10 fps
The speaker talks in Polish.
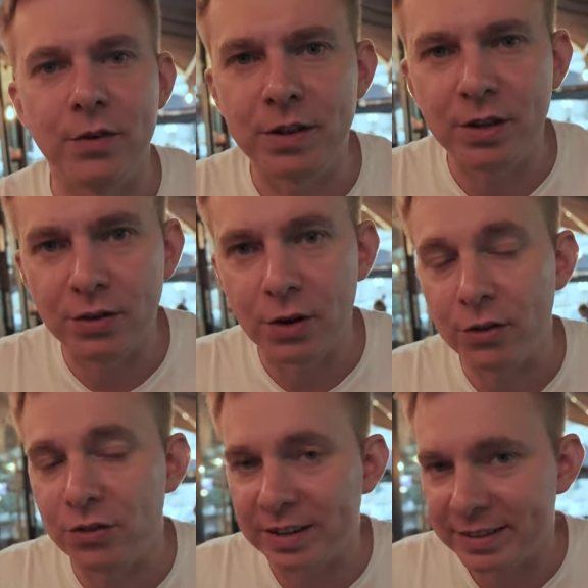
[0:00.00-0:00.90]
frytki
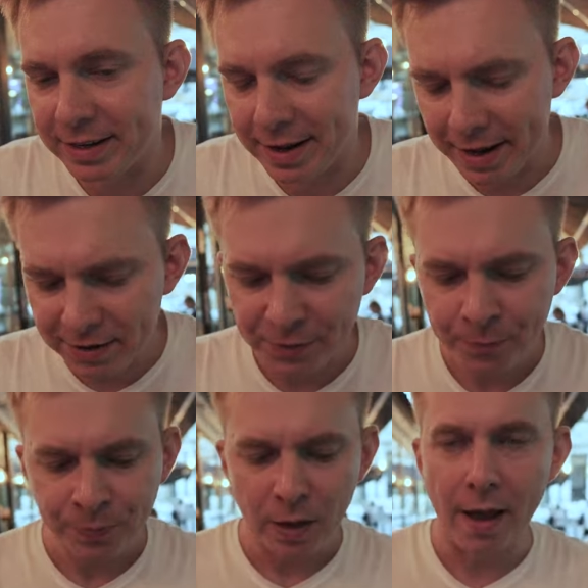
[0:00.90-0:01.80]
są just in case.
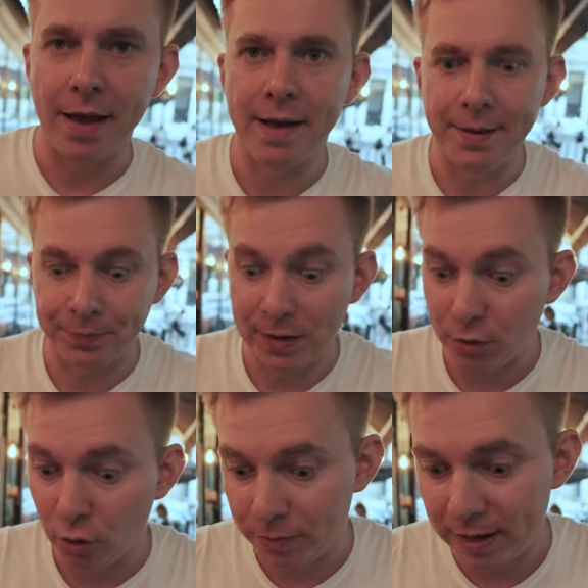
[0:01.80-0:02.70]

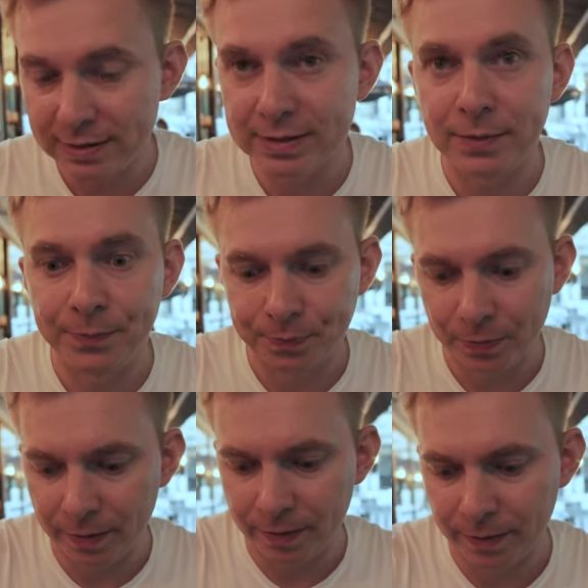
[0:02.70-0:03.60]
Natomiast
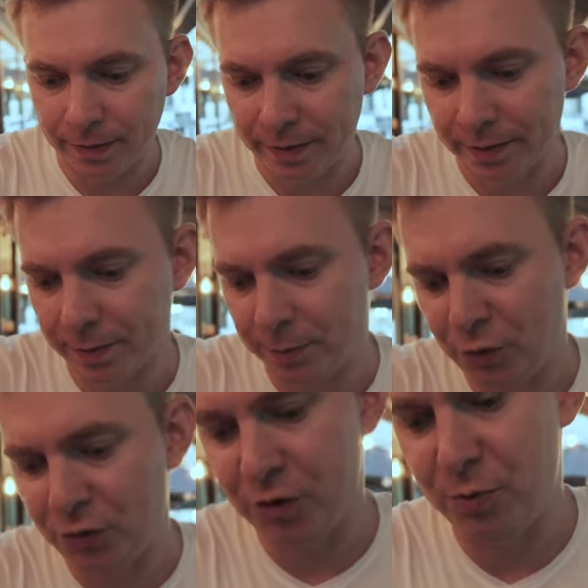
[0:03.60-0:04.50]

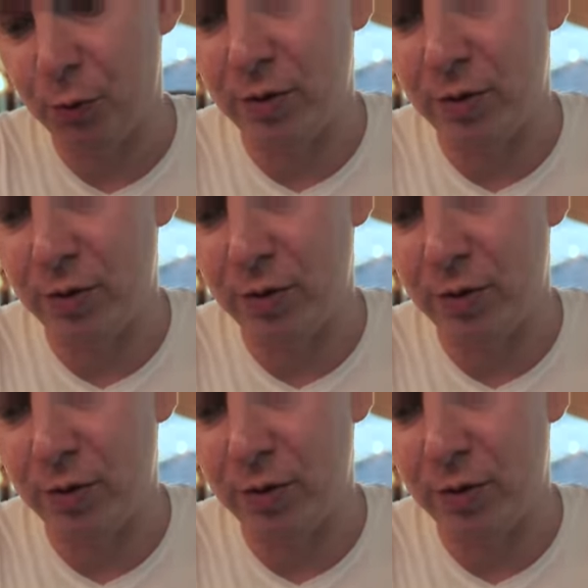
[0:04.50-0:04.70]
przyszliśmy